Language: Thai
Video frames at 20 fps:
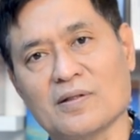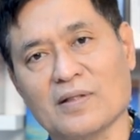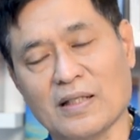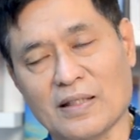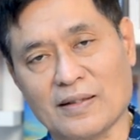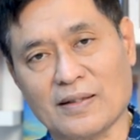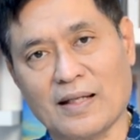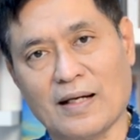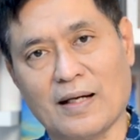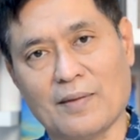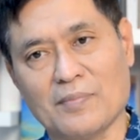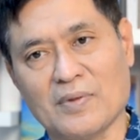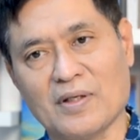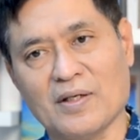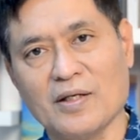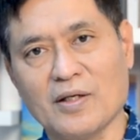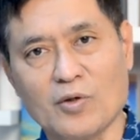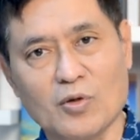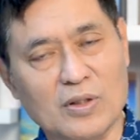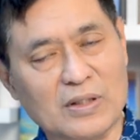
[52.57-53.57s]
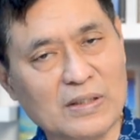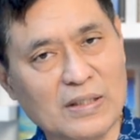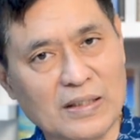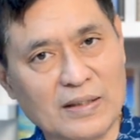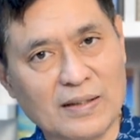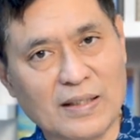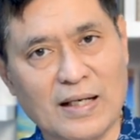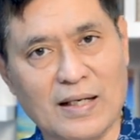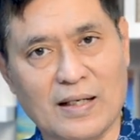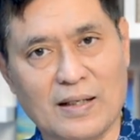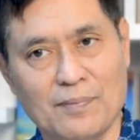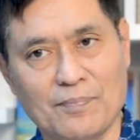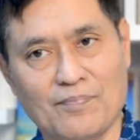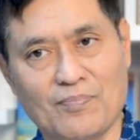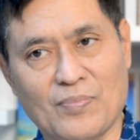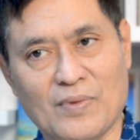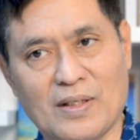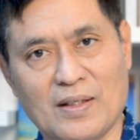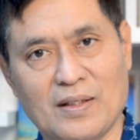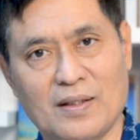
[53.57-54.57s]
ติดตามนะให้กดติดตาม
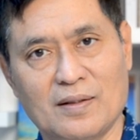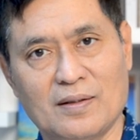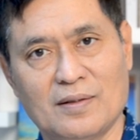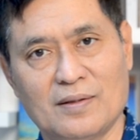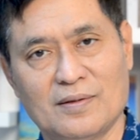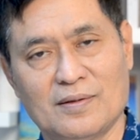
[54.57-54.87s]
นะฮะ